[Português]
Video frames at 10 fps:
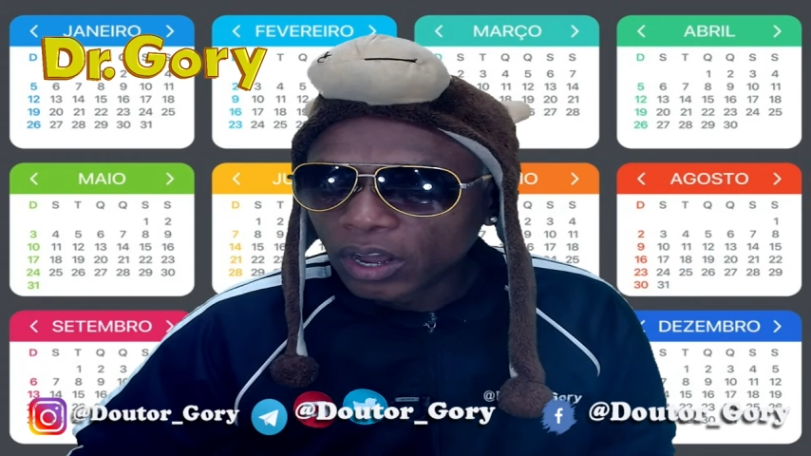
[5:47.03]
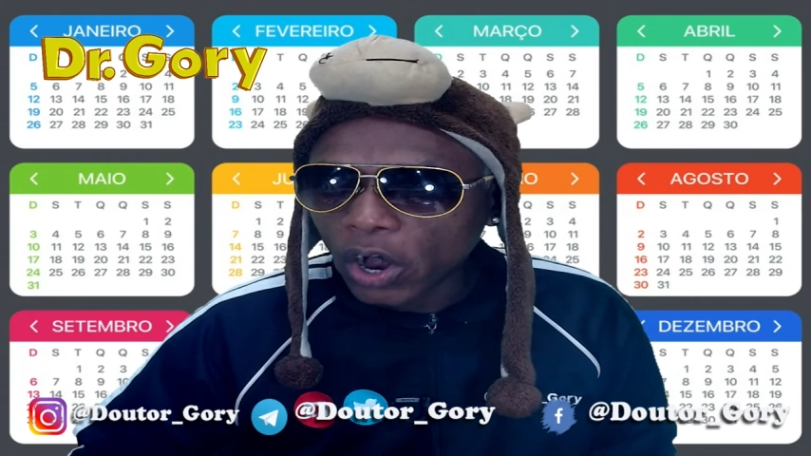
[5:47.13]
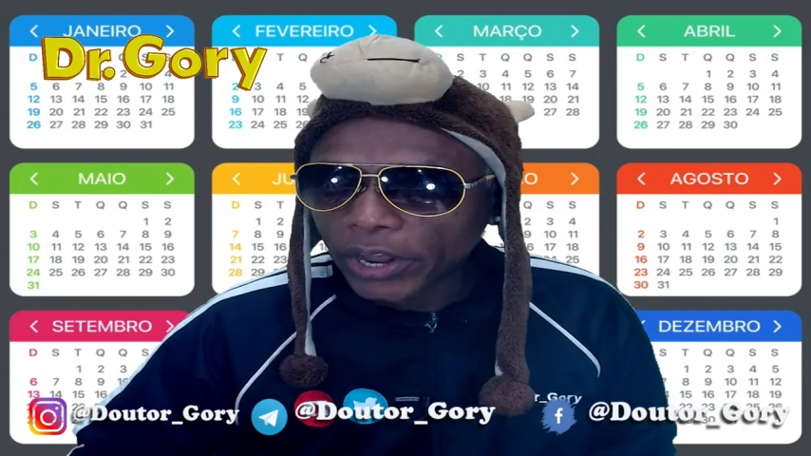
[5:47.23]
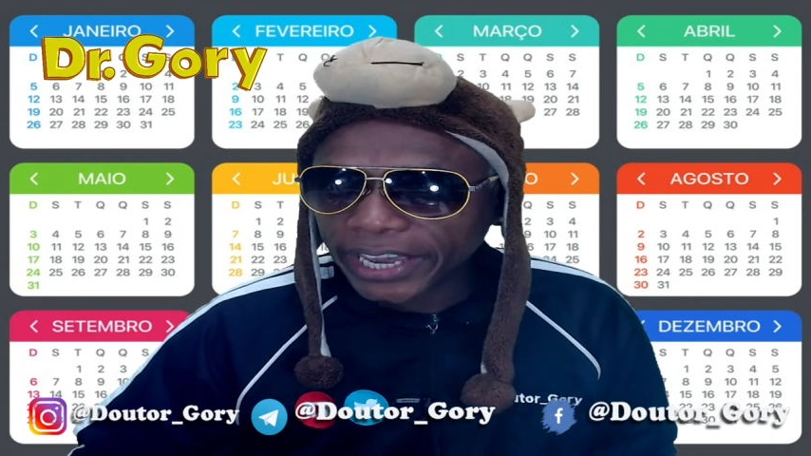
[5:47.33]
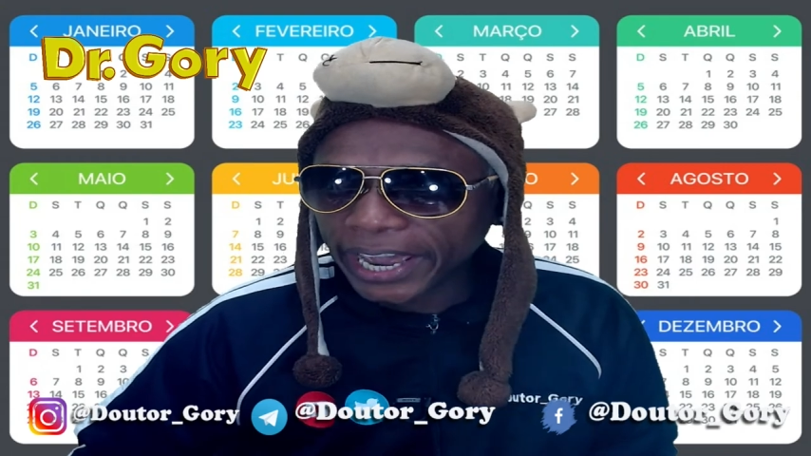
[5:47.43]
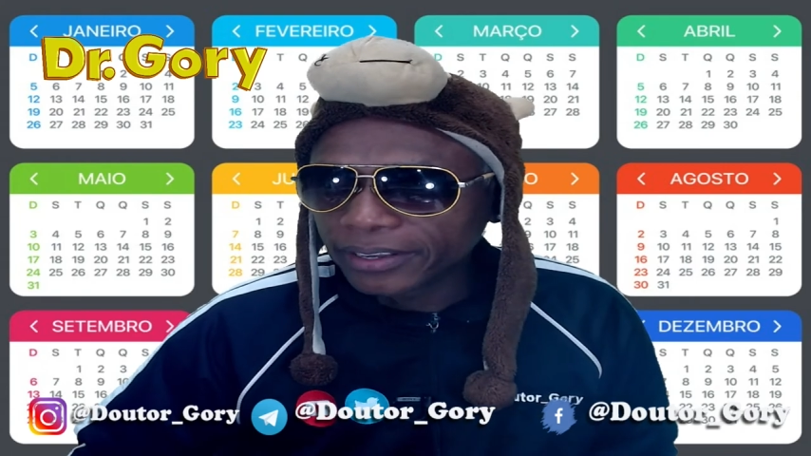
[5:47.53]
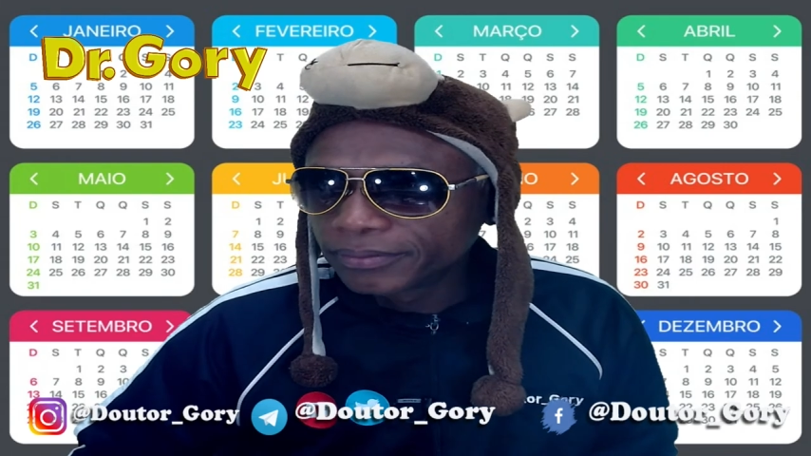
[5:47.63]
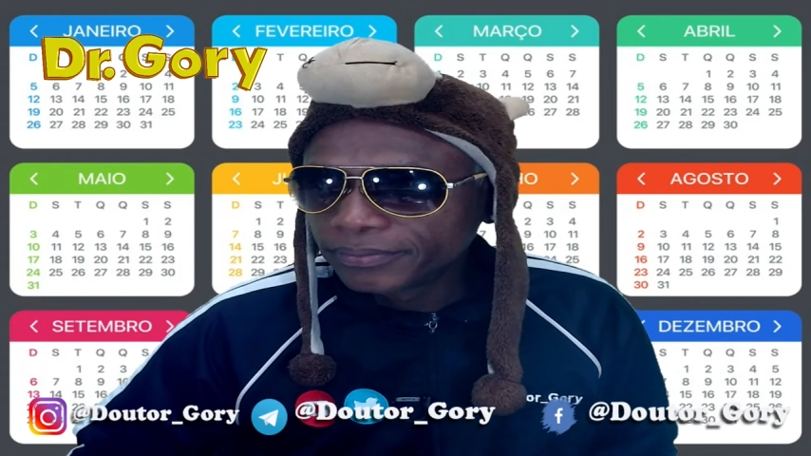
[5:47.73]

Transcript: Ok?